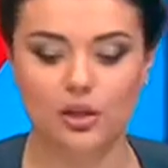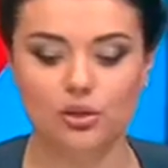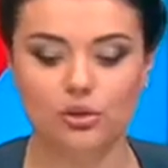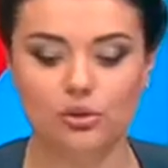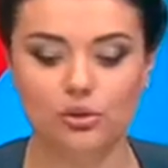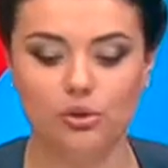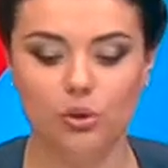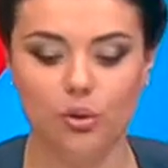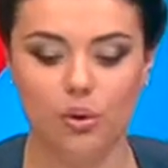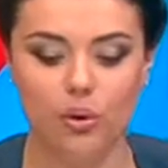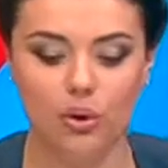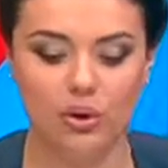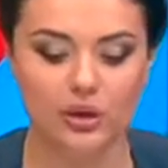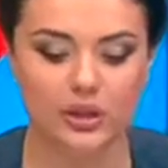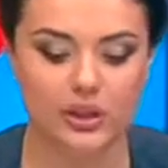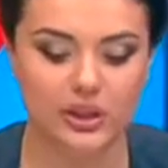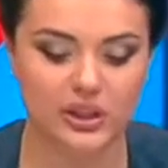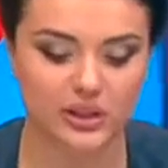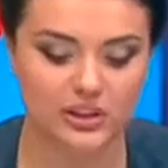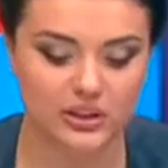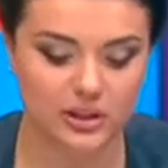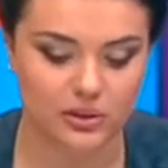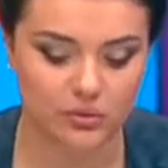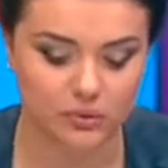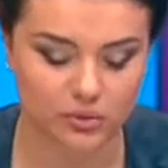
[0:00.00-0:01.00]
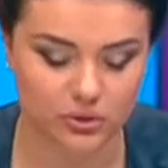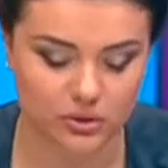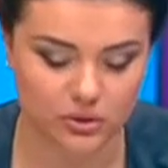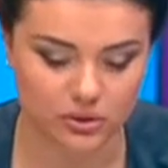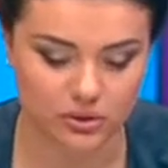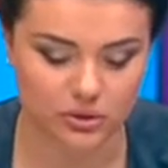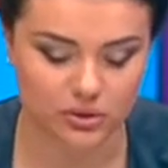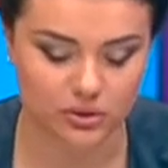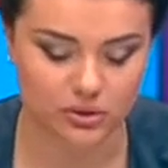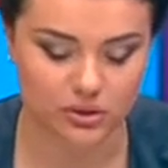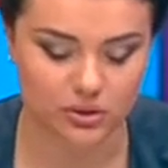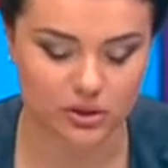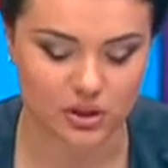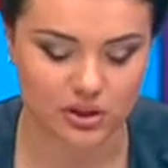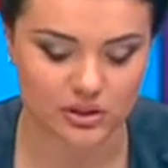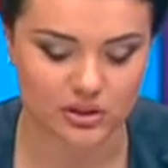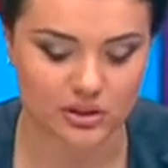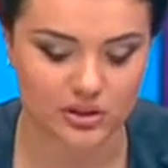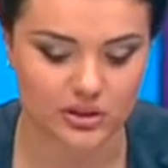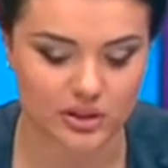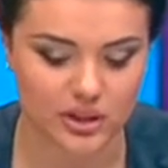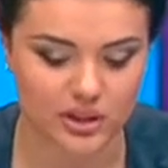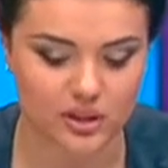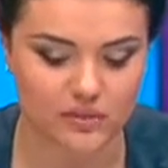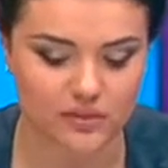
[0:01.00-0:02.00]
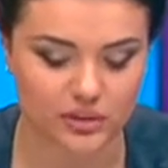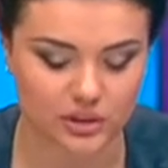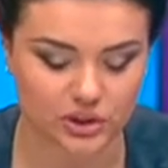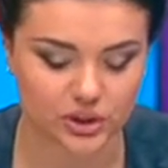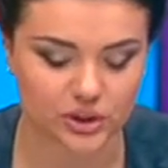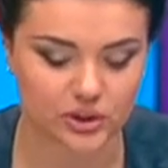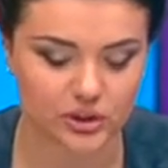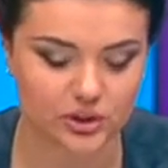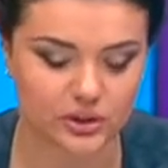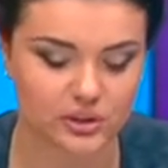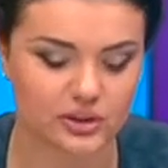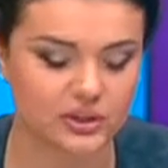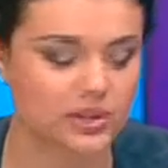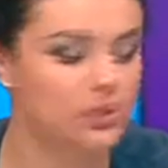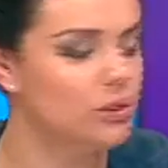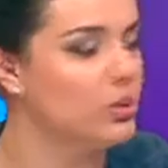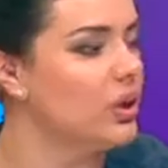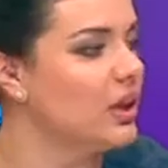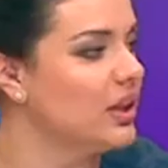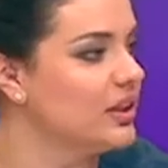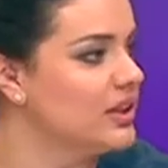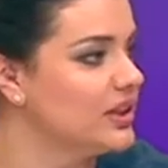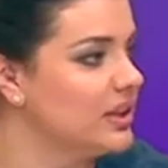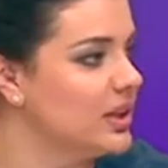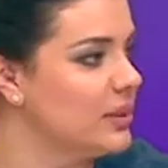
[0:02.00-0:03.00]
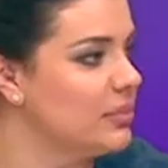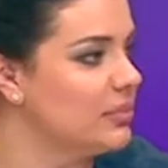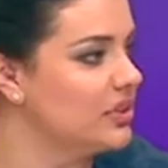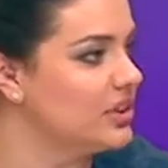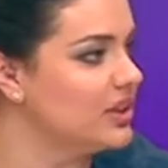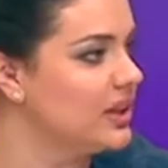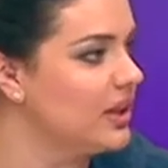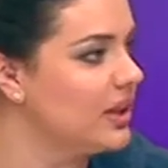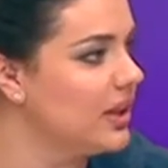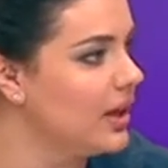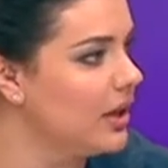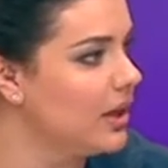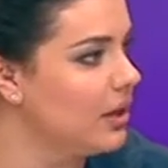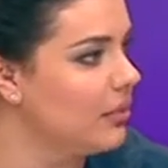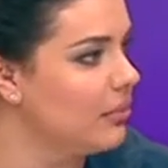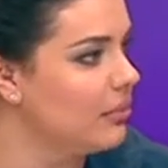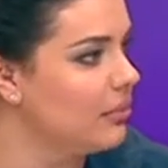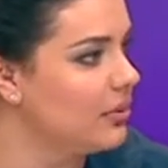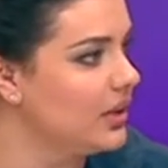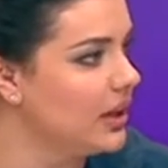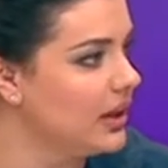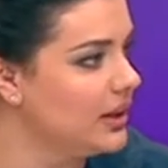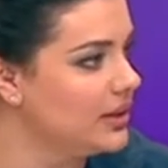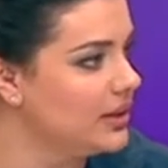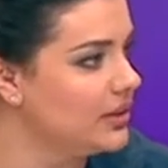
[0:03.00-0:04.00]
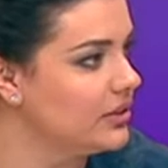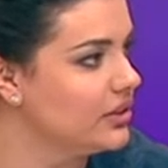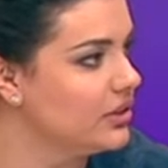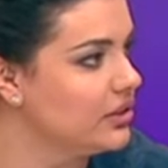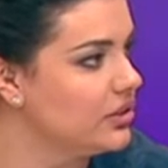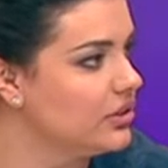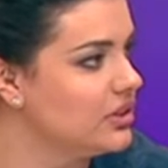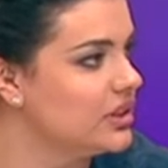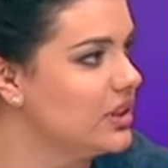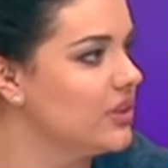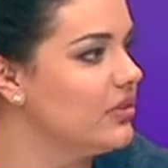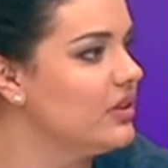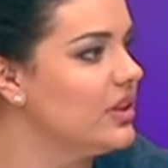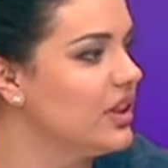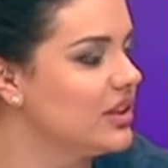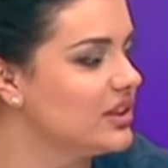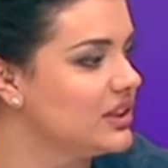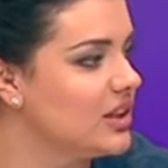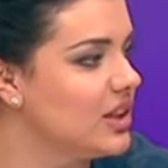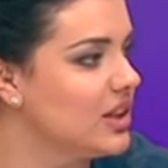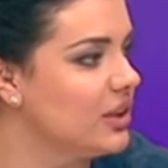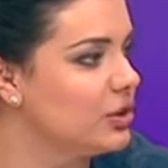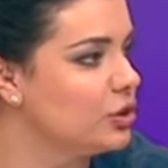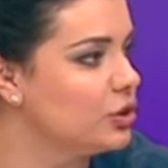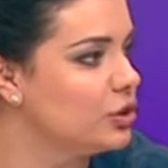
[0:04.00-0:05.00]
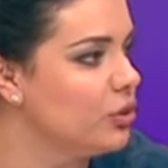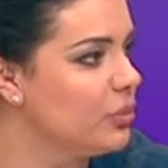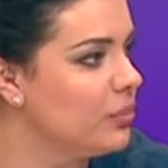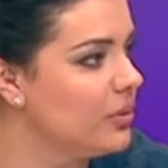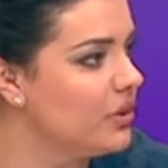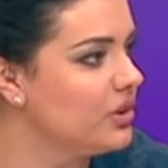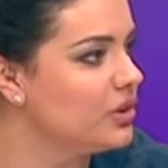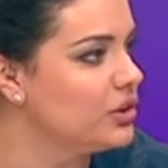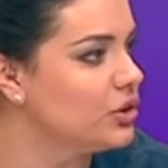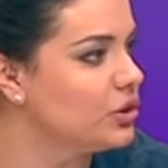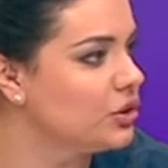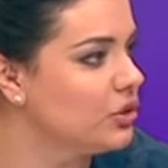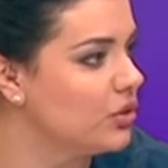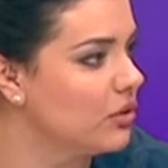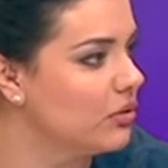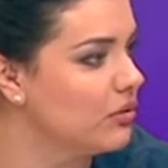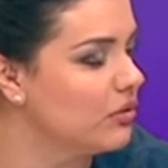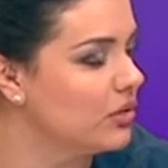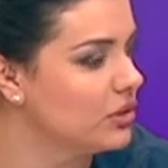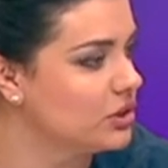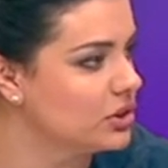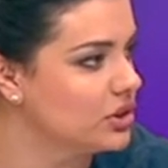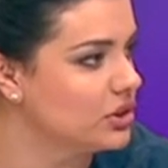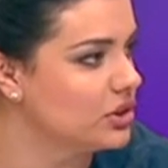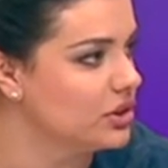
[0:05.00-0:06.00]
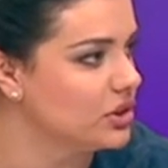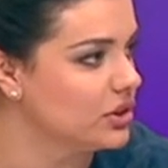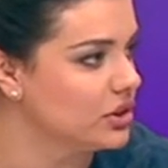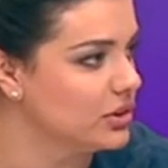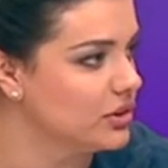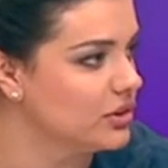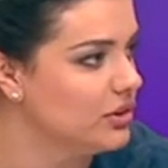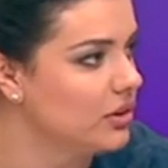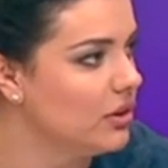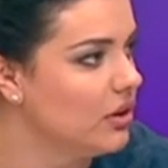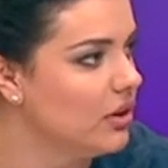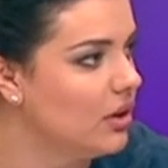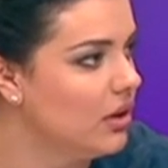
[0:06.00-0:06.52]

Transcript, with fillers: Но если вот э, рассказать о вашей ситуации, эмоциональном плане, за 12 лет, что произошло в вашей жизни?